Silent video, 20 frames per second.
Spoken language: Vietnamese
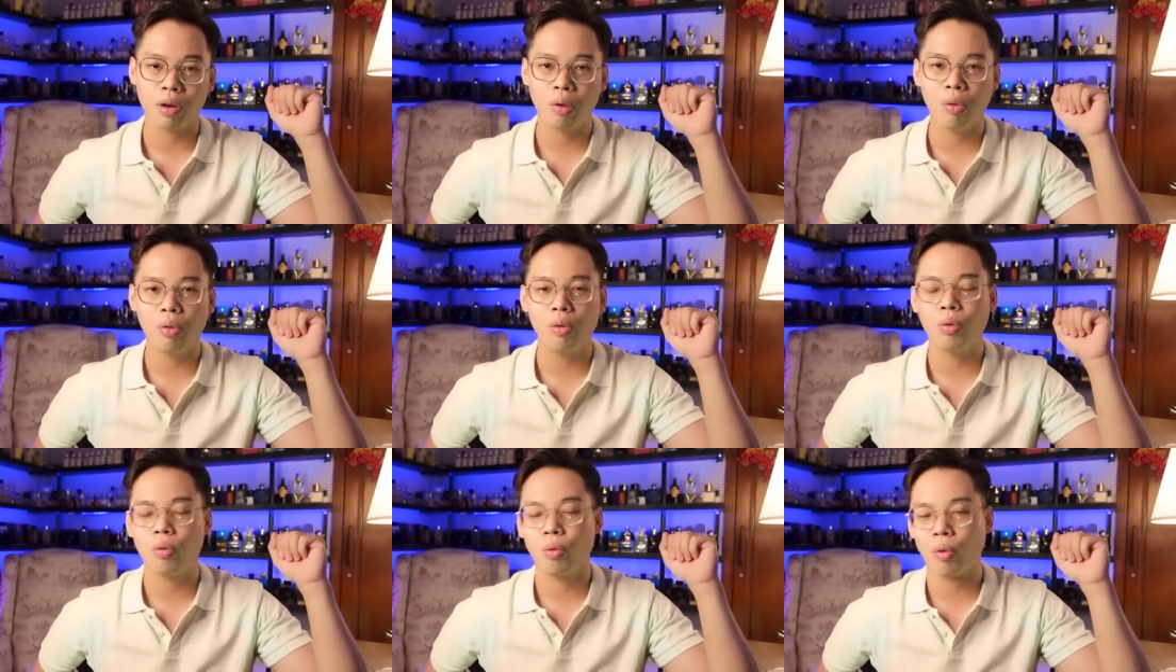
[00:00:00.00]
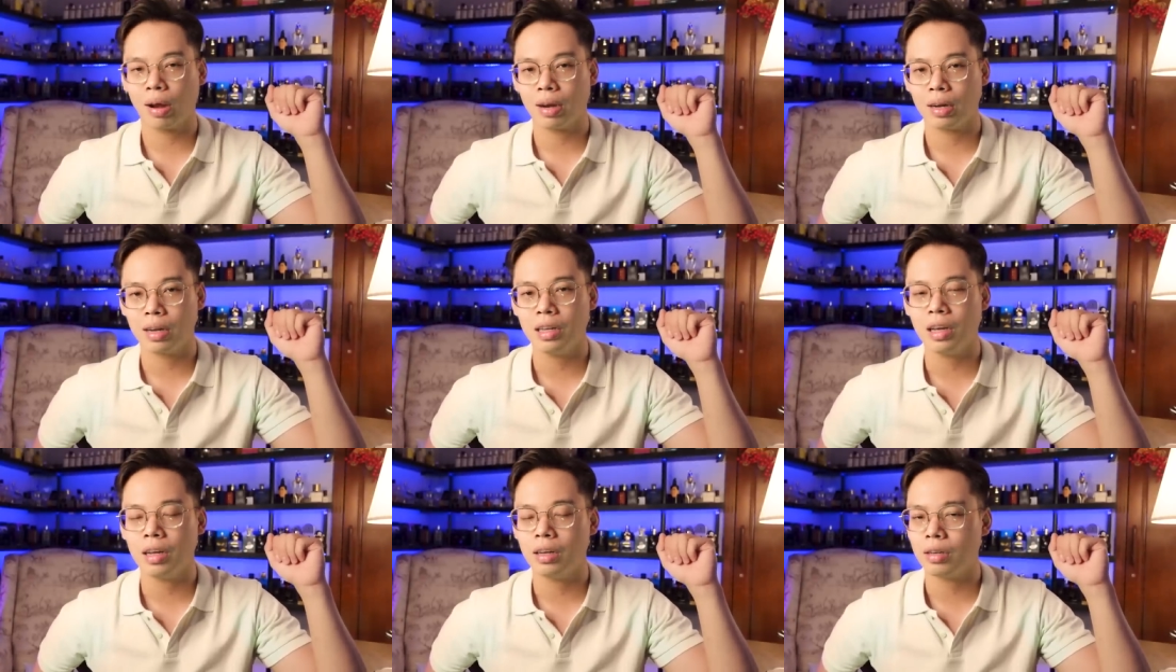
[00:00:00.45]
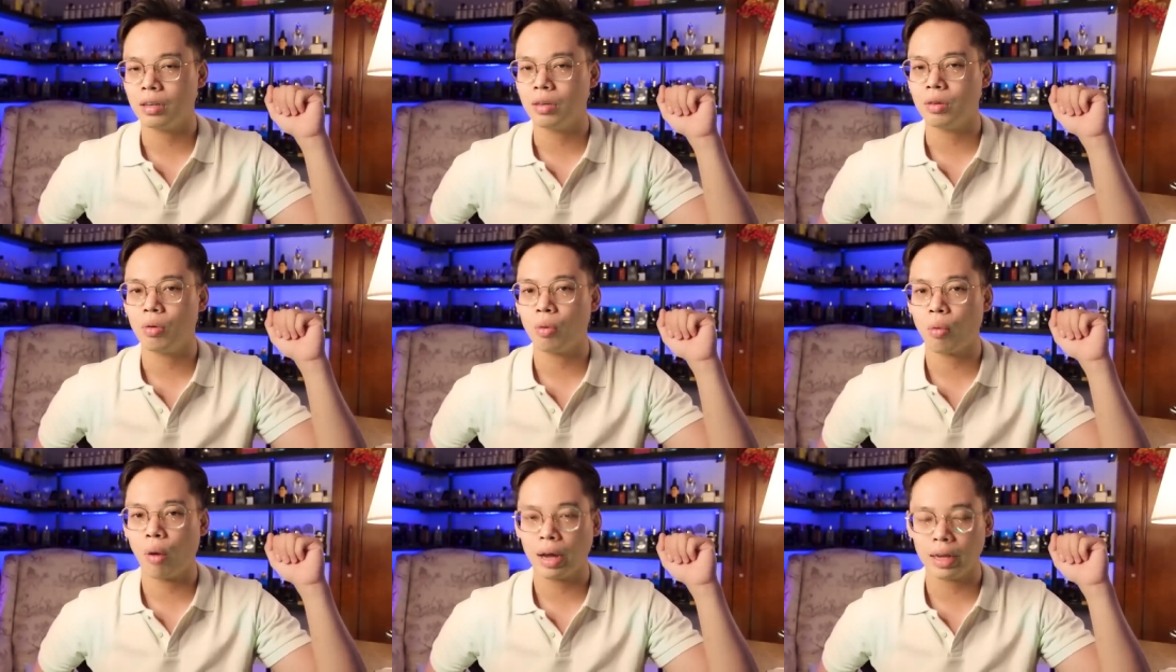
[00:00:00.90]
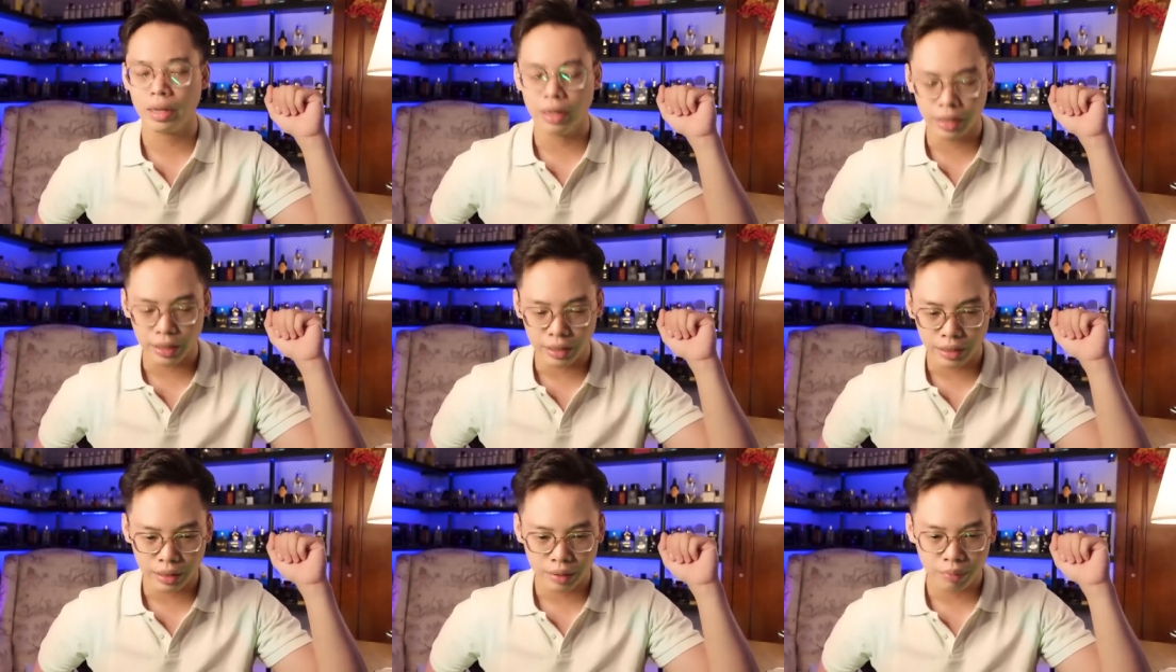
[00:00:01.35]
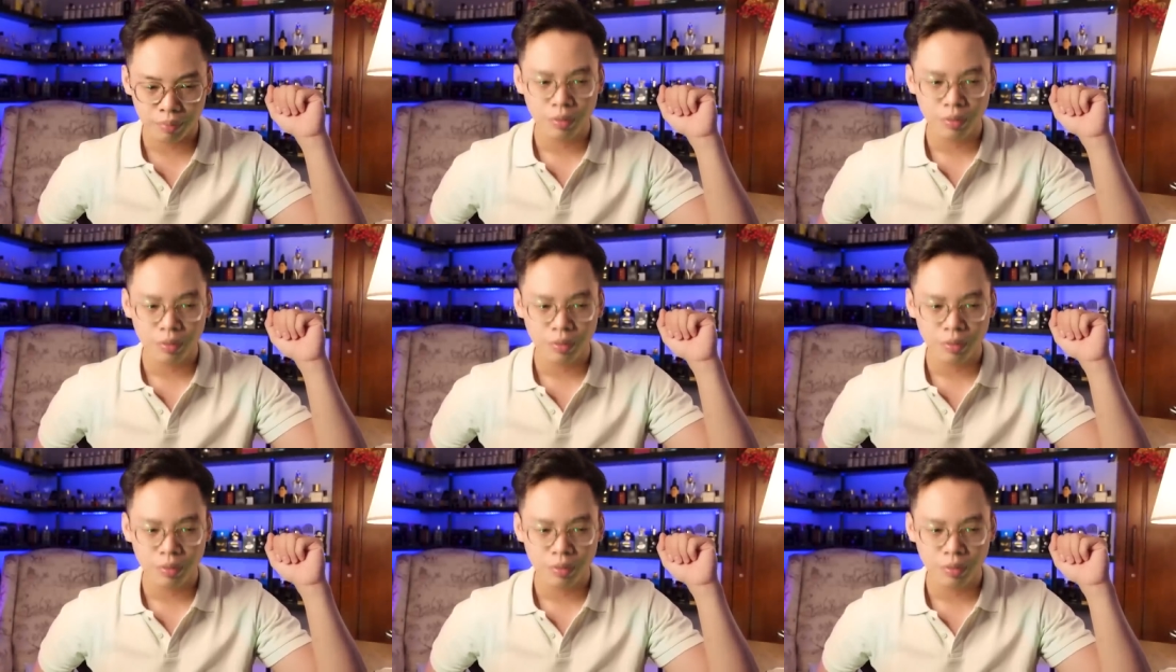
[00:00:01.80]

clone hoàn thiện từ ngoại hình